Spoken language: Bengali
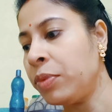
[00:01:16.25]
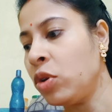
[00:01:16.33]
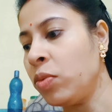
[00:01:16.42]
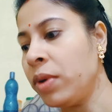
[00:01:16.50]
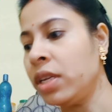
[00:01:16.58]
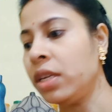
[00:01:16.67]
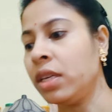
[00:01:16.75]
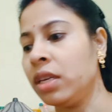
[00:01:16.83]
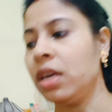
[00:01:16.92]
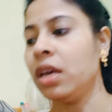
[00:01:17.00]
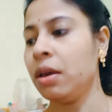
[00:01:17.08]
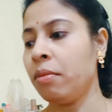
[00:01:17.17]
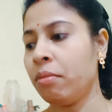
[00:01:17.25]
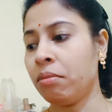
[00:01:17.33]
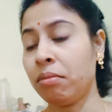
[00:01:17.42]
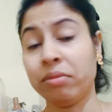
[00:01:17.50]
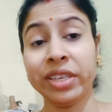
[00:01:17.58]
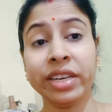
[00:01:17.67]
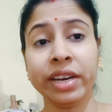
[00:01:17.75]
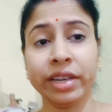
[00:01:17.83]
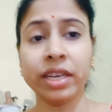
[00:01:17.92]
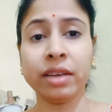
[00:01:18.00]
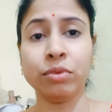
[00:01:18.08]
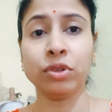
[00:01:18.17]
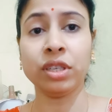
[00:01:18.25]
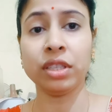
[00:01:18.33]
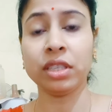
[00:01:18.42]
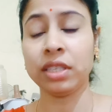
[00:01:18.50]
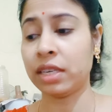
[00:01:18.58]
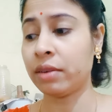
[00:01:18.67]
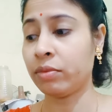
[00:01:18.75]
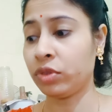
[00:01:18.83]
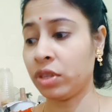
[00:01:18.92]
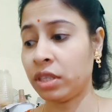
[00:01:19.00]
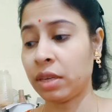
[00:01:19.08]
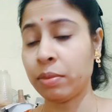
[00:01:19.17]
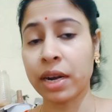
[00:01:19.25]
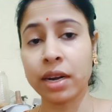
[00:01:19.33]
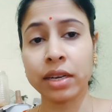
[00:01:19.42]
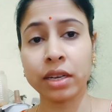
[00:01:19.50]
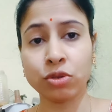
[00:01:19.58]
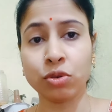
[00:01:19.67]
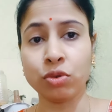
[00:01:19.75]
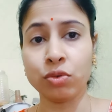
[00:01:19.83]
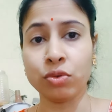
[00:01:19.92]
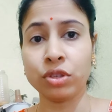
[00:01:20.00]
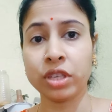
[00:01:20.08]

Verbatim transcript: আমি ভাবতেও পারিনি মিডিলেরটাই বসিয়েছি যেটার মধ্যে যেই বার্নারটা